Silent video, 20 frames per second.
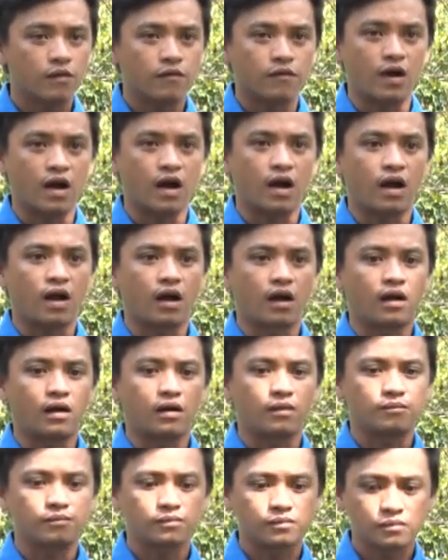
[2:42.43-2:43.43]

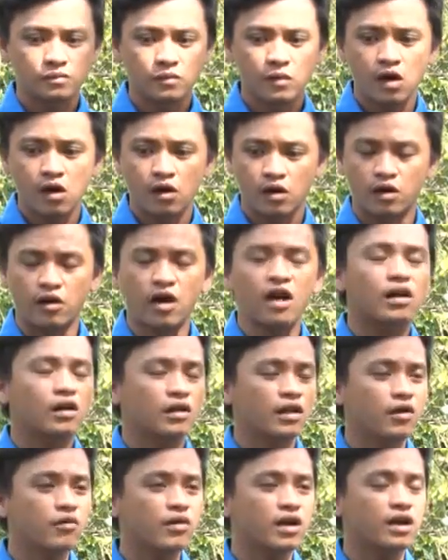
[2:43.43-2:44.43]
và rất
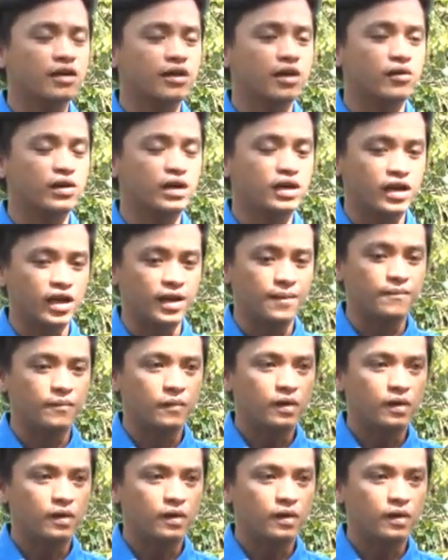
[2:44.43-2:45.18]
thiếu rất là nhiều kinh nghiệm